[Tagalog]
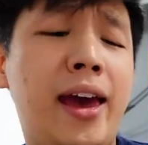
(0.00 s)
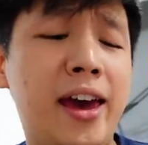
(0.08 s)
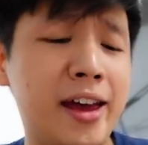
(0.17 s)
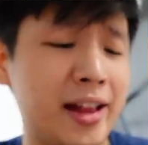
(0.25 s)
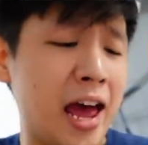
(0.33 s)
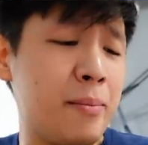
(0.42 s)

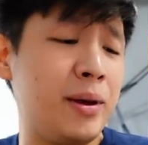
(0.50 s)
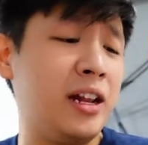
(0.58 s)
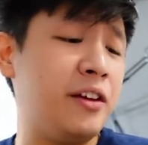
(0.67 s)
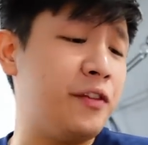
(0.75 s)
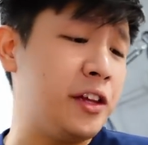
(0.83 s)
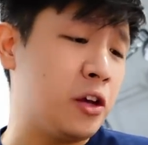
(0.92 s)
And I
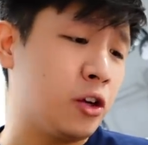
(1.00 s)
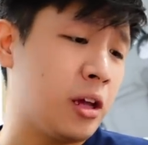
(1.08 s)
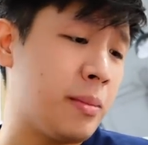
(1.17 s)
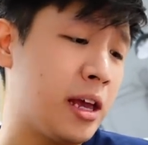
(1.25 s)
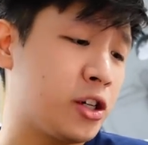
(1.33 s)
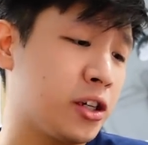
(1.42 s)
believe hindi ko
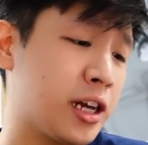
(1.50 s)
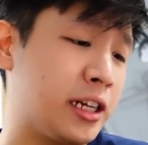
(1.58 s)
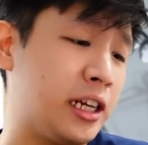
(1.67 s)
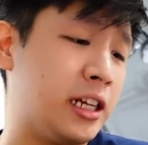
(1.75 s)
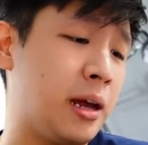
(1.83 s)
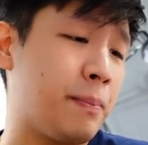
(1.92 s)
na-mention
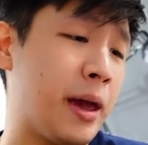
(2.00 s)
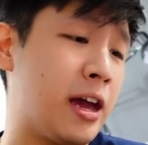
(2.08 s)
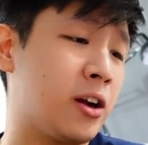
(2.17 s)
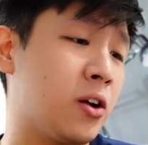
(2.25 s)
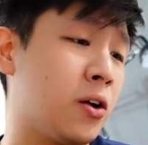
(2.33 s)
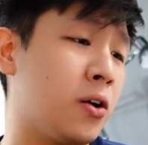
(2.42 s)
kanina
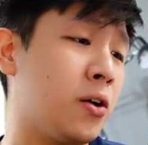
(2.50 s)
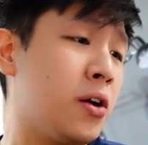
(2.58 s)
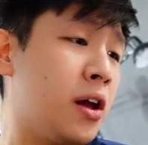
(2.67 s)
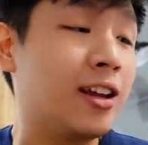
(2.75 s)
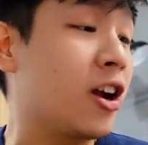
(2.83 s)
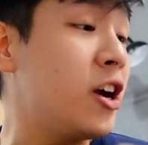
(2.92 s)
pero
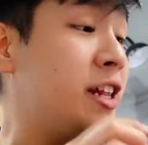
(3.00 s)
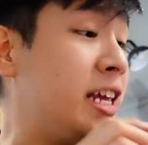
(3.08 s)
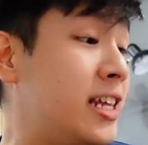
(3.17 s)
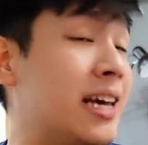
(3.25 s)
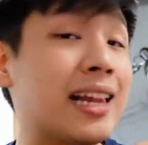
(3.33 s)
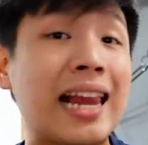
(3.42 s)
the
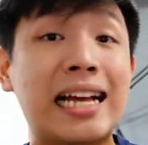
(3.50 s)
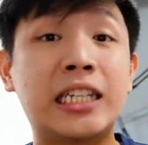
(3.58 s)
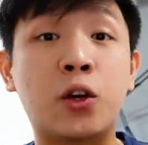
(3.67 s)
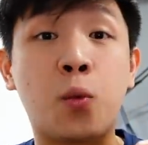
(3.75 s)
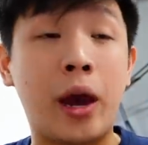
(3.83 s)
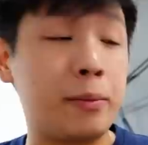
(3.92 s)
Gardenia
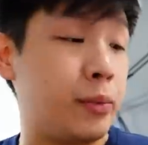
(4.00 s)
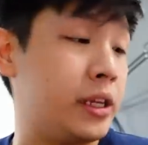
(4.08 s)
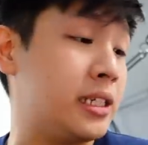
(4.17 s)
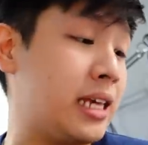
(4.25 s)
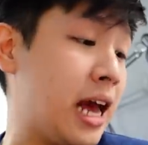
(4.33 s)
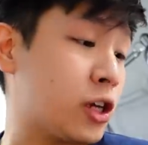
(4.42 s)
Classic White Bread
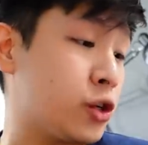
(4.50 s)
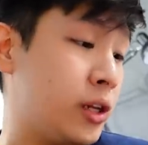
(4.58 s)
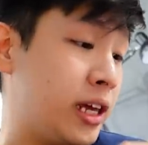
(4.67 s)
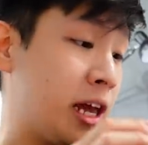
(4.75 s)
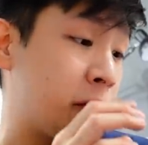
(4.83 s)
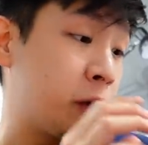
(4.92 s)
is
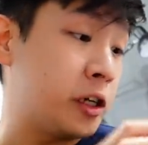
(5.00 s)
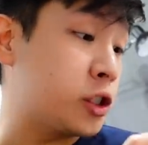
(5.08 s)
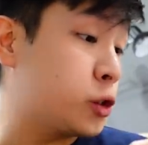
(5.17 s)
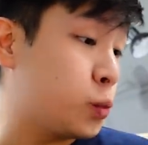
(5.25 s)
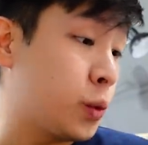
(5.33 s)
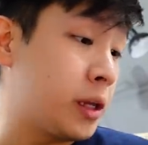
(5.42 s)
actually
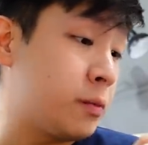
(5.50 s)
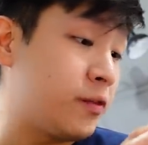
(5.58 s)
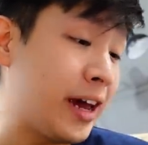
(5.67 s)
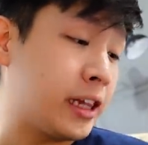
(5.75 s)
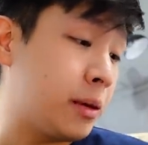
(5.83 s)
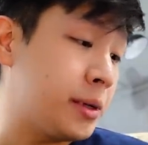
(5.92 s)
enriched with
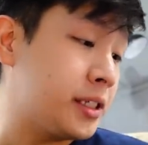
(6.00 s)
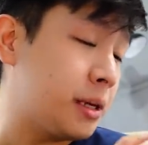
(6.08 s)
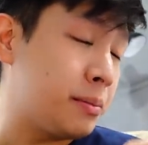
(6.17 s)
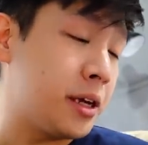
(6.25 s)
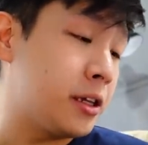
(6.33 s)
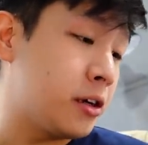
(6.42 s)
vitamins
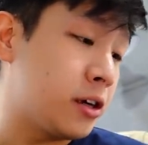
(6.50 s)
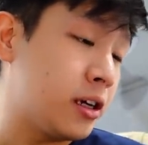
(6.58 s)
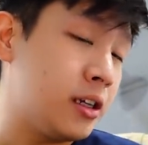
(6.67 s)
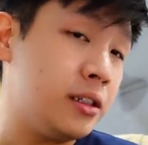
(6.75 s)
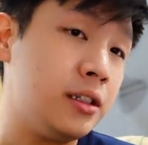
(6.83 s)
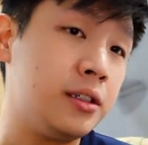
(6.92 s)
and
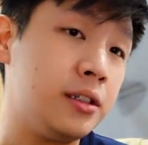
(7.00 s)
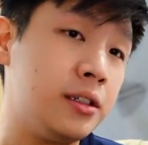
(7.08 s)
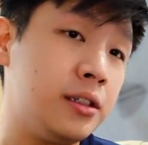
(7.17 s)
minerals